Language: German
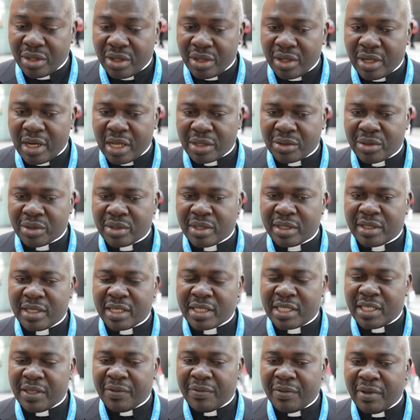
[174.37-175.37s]
Wir gehen im
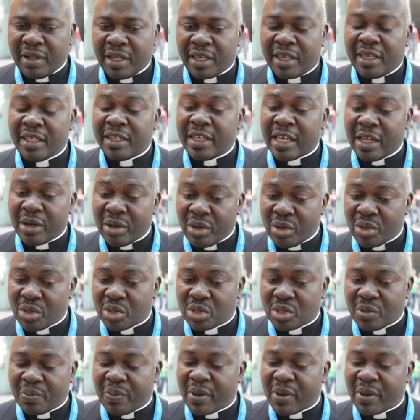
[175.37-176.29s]
Kampf für die Frauen,